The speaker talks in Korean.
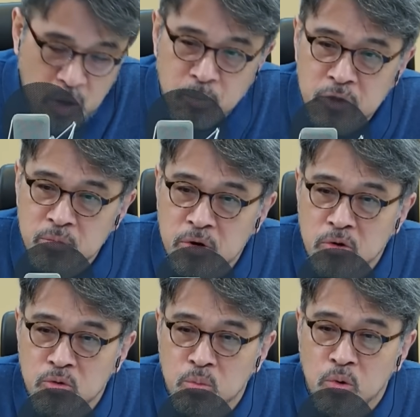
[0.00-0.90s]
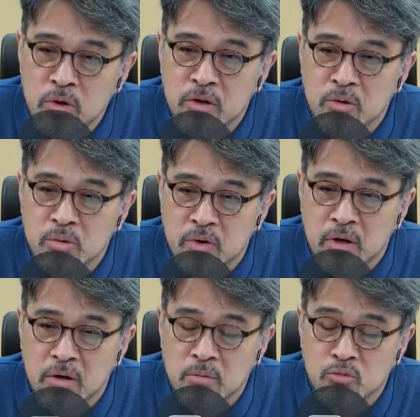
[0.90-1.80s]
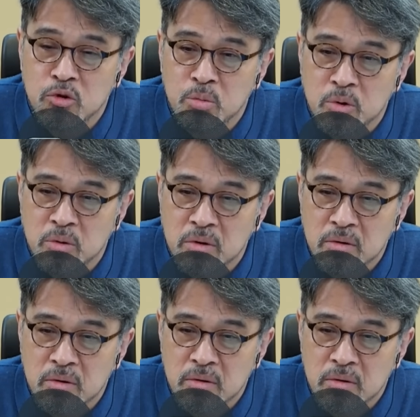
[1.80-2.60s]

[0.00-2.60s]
왜 하필이면 여기로 몰리냐고요, 제가 물어보는 건.